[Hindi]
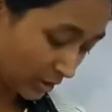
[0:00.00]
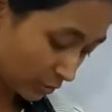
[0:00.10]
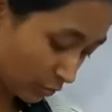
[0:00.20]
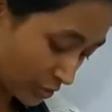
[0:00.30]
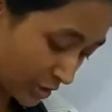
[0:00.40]

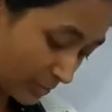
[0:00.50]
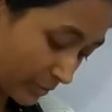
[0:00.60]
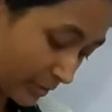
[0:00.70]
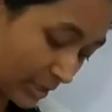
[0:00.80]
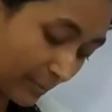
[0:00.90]
तो क्वेश्चन नंबर
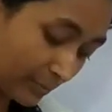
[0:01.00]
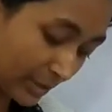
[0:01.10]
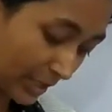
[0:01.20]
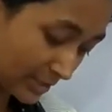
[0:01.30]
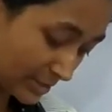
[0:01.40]
वन आप
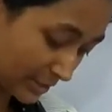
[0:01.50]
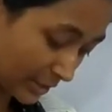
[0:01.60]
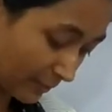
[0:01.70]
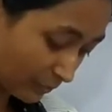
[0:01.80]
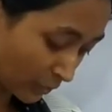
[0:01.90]
बना
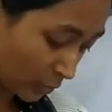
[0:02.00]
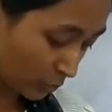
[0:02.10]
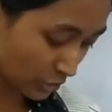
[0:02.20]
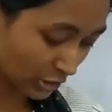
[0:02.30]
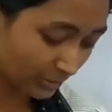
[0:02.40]
लीजिएगा
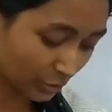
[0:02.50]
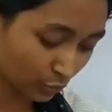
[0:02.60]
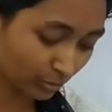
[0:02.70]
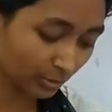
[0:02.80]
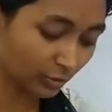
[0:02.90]
क्वेश्चन नंबर
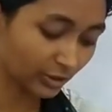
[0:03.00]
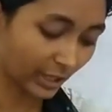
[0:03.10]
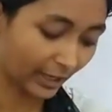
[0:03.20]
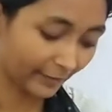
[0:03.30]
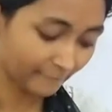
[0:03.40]
टू में बोल
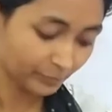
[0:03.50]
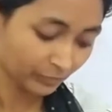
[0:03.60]
रहा है